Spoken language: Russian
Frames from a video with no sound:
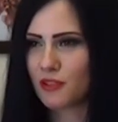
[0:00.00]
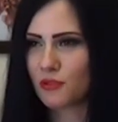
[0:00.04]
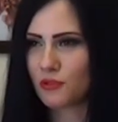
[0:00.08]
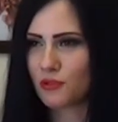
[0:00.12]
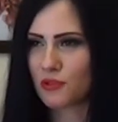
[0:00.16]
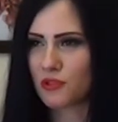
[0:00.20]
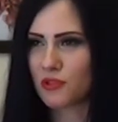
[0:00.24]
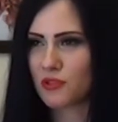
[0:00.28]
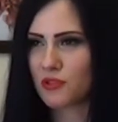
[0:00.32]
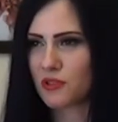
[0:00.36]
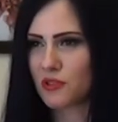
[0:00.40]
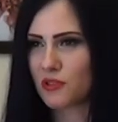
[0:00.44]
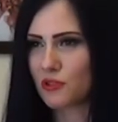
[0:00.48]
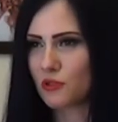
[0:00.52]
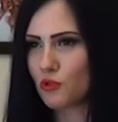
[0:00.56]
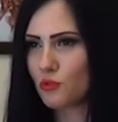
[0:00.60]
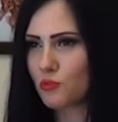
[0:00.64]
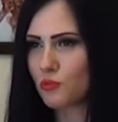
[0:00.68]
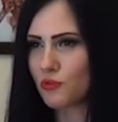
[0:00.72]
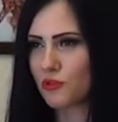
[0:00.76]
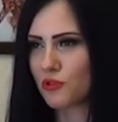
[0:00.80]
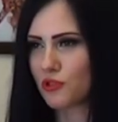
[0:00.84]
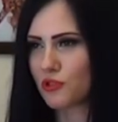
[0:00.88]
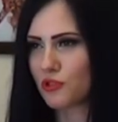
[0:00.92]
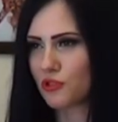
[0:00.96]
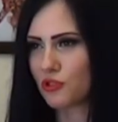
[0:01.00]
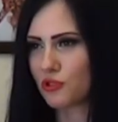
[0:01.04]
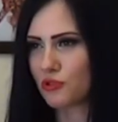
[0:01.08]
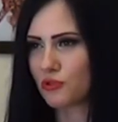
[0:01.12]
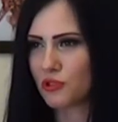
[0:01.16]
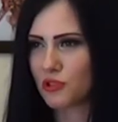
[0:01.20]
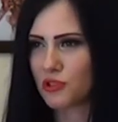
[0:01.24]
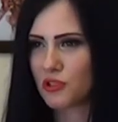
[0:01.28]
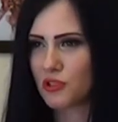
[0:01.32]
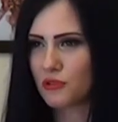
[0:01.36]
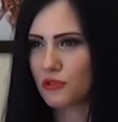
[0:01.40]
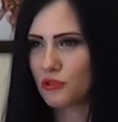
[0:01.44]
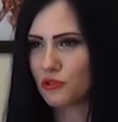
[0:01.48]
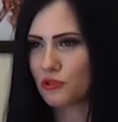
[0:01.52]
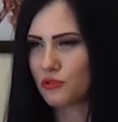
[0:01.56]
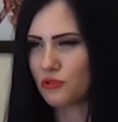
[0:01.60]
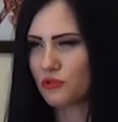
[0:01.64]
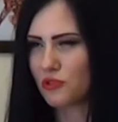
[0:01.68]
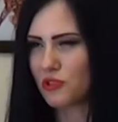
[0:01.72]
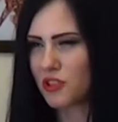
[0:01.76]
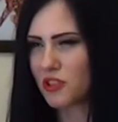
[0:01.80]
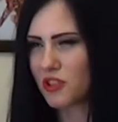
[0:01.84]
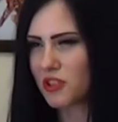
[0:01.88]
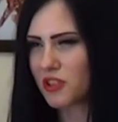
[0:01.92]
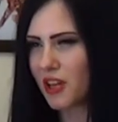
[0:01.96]
То есть ты задумываешься, что я делаю
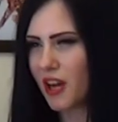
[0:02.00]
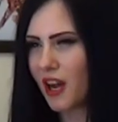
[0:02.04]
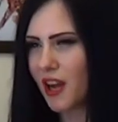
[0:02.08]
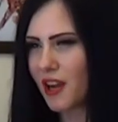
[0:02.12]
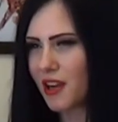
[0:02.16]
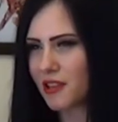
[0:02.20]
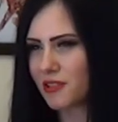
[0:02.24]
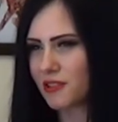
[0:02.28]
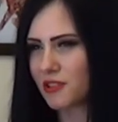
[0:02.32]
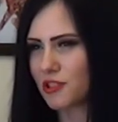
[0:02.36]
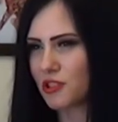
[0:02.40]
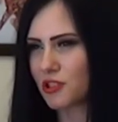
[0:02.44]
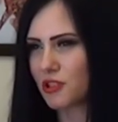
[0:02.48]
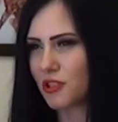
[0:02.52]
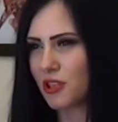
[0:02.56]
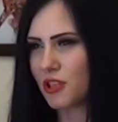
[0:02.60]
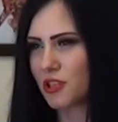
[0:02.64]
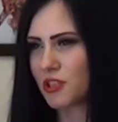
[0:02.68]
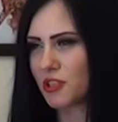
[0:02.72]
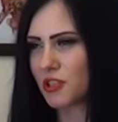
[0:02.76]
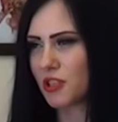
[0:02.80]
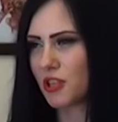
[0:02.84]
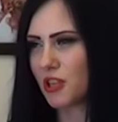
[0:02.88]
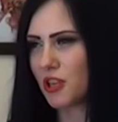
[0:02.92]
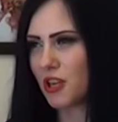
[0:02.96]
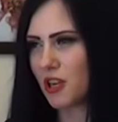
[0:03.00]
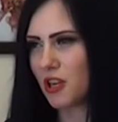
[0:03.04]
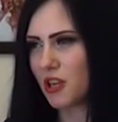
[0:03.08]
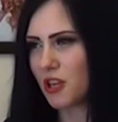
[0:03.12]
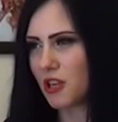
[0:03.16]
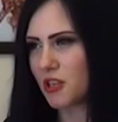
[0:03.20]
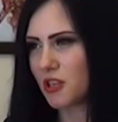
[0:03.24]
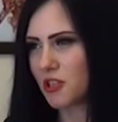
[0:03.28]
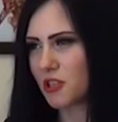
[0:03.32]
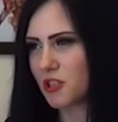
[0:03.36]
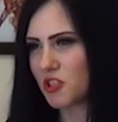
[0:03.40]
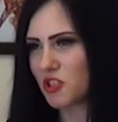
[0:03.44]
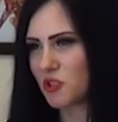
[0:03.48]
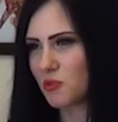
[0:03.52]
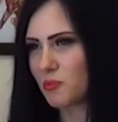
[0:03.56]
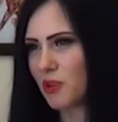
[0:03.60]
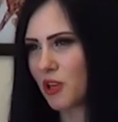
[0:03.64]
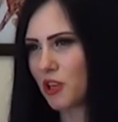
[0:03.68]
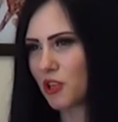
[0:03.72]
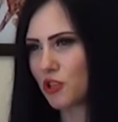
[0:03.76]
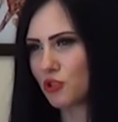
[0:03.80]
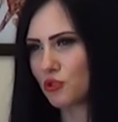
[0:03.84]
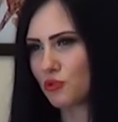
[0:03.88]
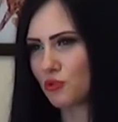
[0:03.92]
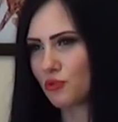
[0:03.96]
что-то не так, и начинаешь себя
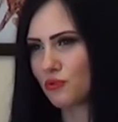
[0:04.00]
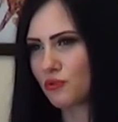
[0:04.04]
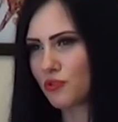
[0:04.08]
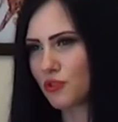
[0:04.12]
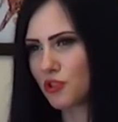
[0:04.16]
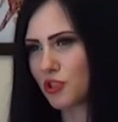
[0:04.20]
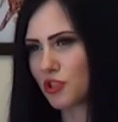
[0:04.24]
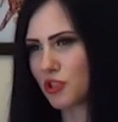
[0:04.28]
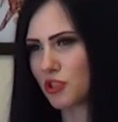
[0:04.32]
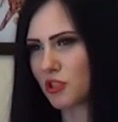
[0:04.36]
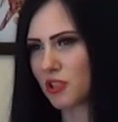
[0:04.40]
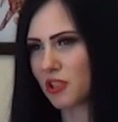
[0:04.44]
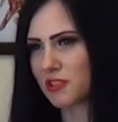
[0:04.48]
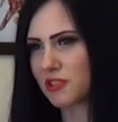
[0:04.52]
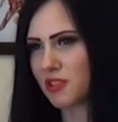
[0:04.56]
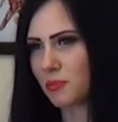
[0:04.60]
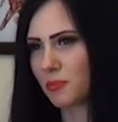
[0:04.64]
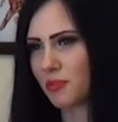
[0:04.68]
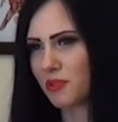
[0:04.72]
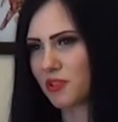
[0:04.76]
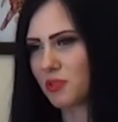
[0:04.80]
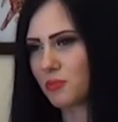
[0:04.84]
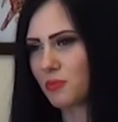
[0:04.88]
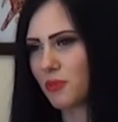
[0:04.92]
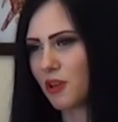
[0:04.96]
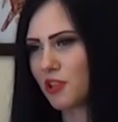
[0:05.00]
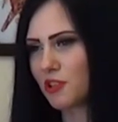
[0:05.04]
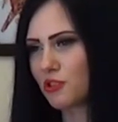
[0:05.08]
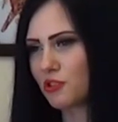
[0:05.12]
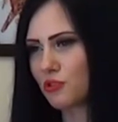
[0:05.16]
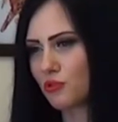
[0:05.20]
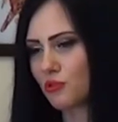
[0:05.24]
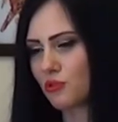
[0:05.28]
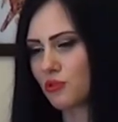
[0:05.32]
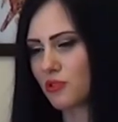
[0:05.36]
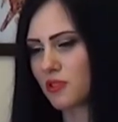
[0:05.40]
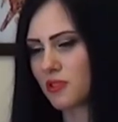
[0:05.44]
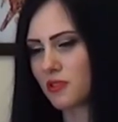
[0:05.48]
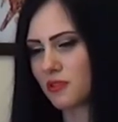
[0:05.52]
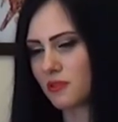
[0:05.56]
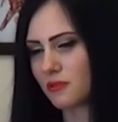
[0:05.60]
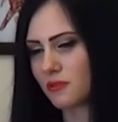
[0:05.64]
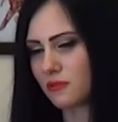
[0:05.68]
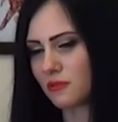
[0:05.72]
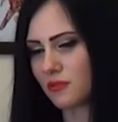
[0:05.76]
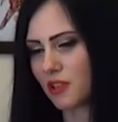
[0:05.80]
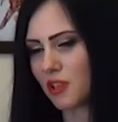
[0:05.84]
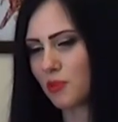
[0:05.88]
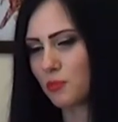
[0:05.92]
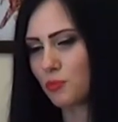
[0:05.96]
еще выше как-то поднимать, что-то
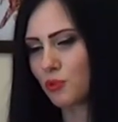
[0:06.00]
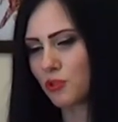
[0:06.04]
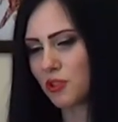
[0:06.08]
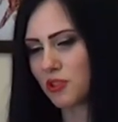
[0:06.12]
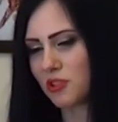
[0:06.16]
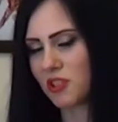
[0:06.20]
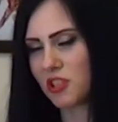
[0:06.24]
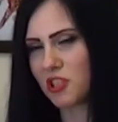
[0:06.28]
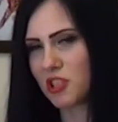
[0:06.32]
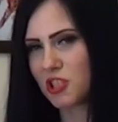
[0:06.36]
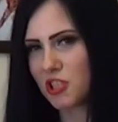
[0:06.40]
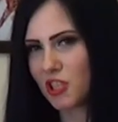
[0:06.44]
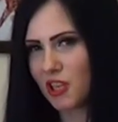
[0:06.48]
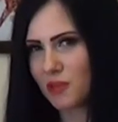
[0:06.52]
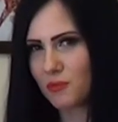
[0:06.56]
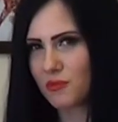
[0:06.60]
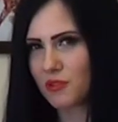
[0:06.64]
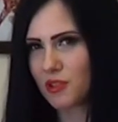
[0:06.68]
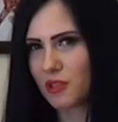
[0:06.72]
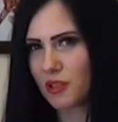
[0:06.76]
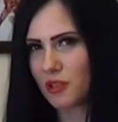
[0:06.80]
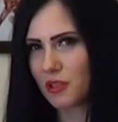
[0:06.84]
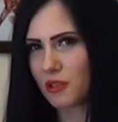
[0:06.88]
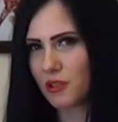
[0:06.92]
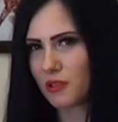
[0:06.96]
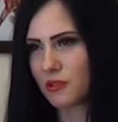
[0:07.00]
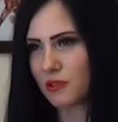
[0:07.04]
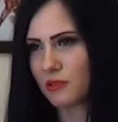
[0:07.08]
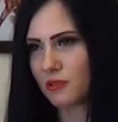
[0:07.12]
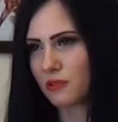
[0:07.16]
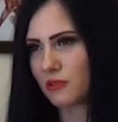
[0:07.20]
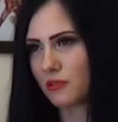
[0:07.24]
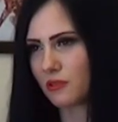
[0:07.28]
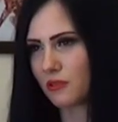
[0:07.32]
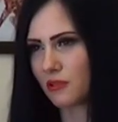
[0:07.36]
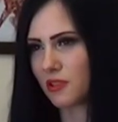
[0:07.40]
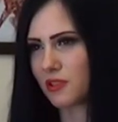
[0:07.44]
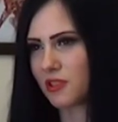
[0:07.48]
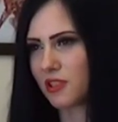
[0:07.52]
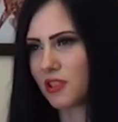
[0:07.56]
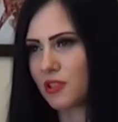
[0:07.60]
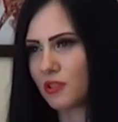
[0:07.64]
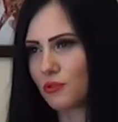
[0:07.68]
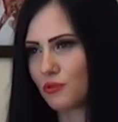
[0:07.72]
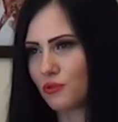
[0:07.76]
э, работать над чем-то, где ты